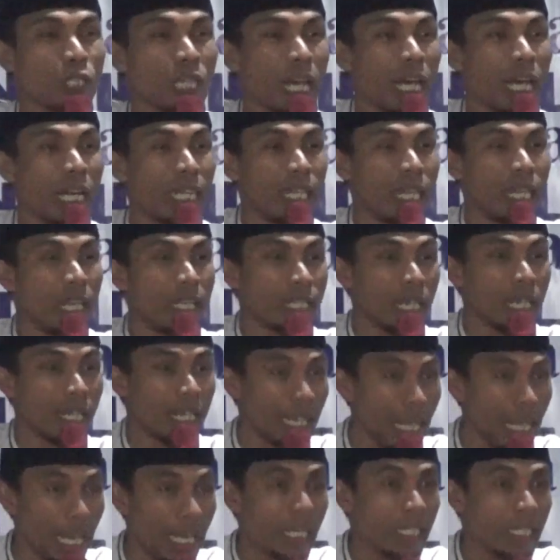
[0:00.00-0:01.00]
se ahlil
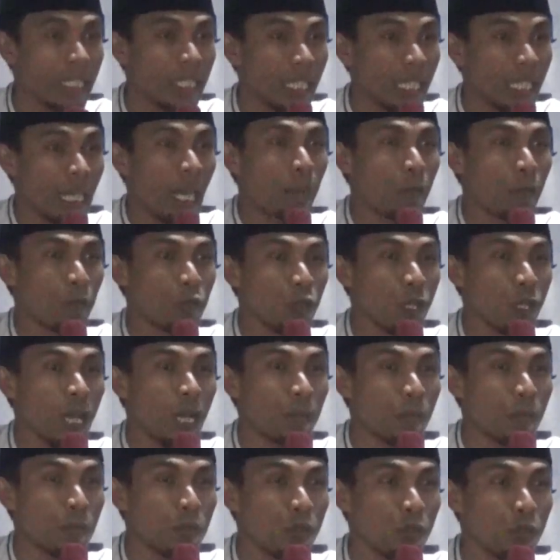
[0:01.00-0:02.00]
jannah nak foto
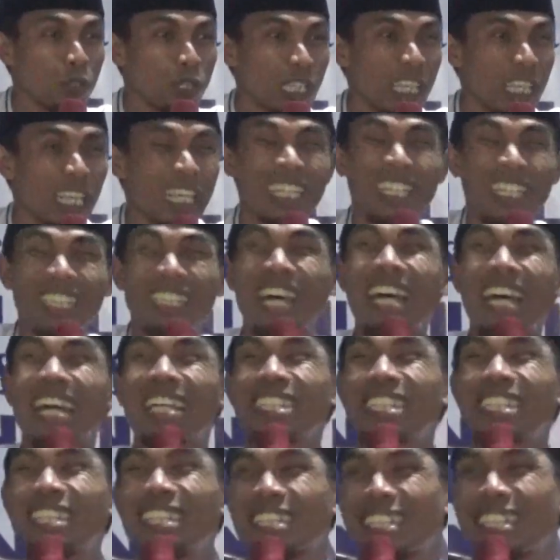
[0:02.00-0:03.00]
nak foto se
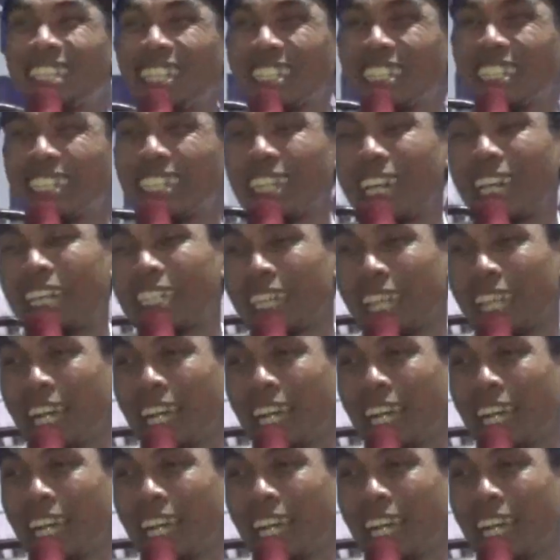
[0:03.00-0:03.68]
tak nyeting